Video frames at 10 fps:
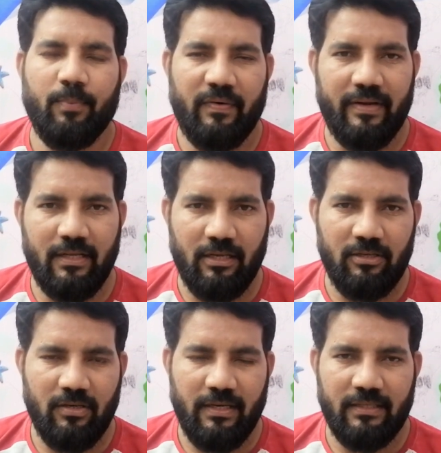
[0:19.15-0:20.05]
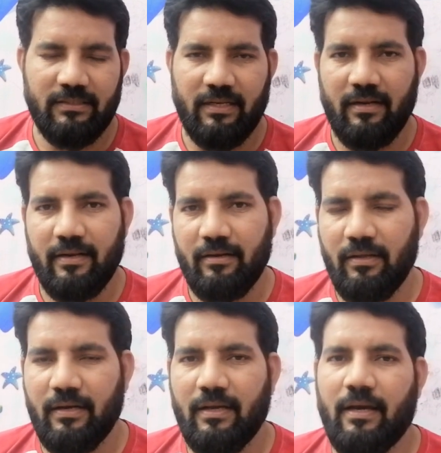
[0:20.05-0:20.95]
ప్రైవేట్ కాలేజీలో అయినా సరే
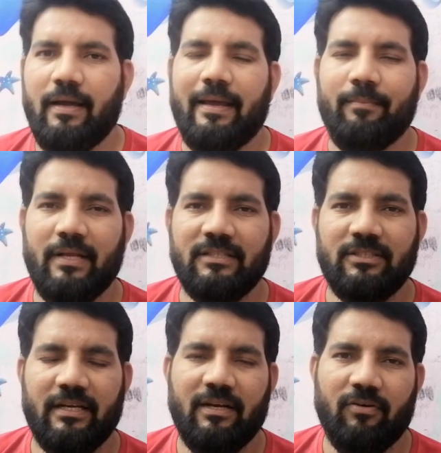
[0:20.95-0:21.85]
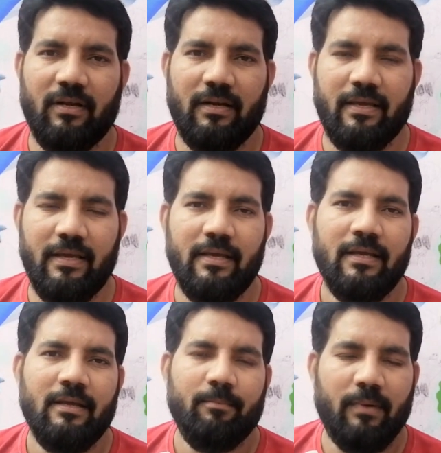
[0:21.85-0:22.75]
రెగ్యులర్గా ఎంటెక్ జాయిన్ అవ్వడానికి
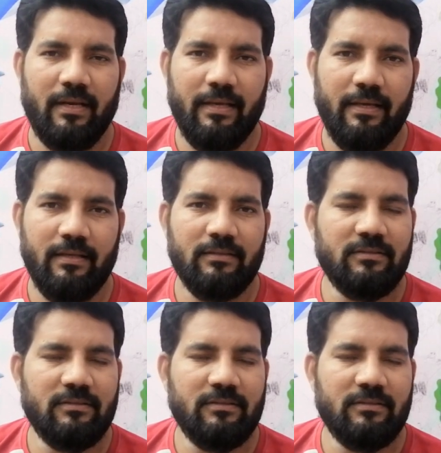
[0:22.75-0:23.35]
మనకి